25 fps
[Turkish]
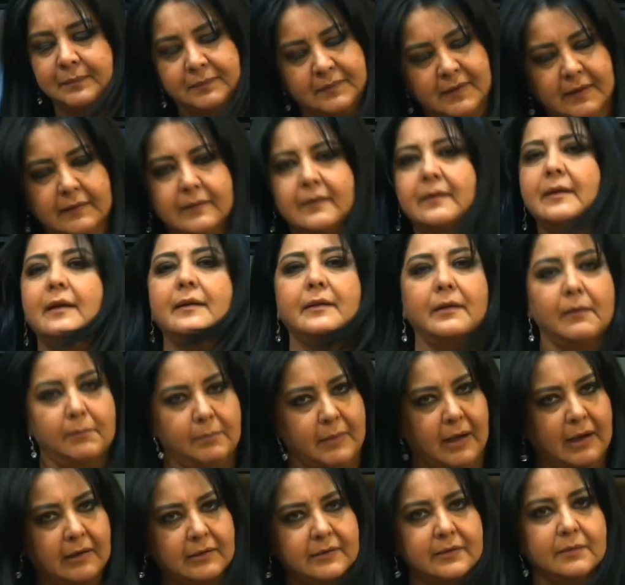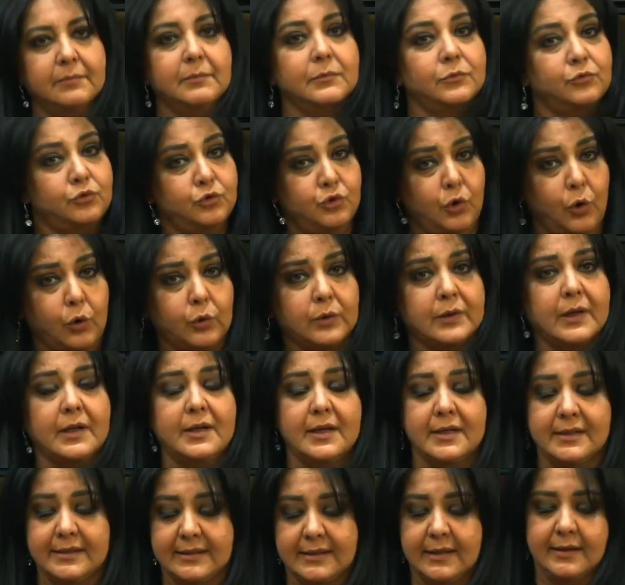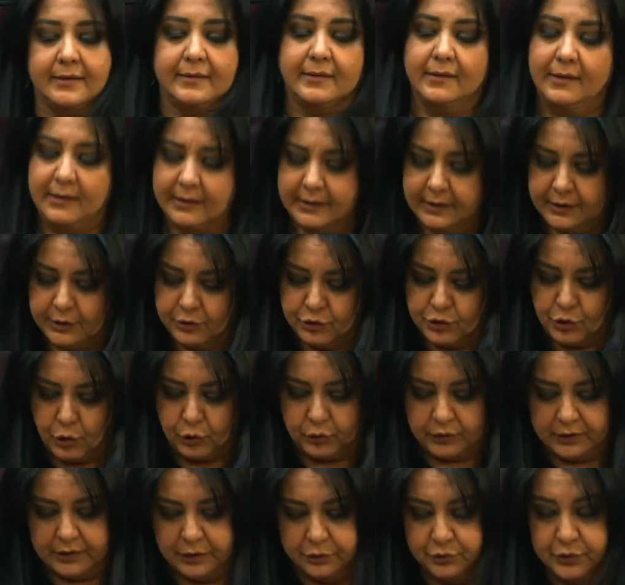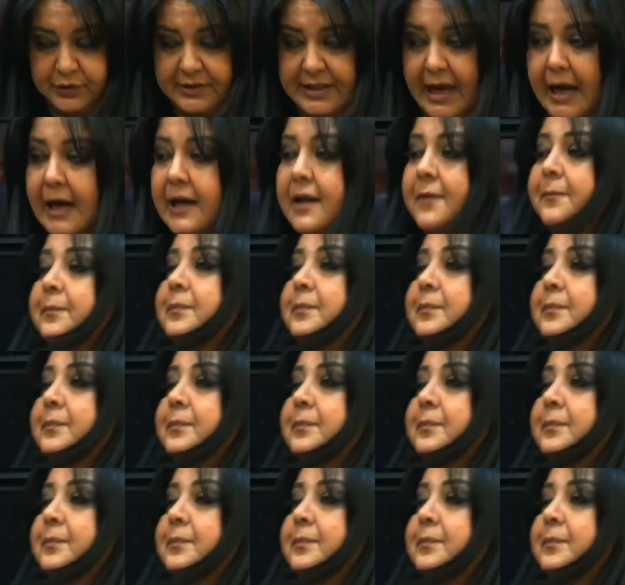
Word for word: Tadına da baktım. Çok da lezzetli, çok da güzel.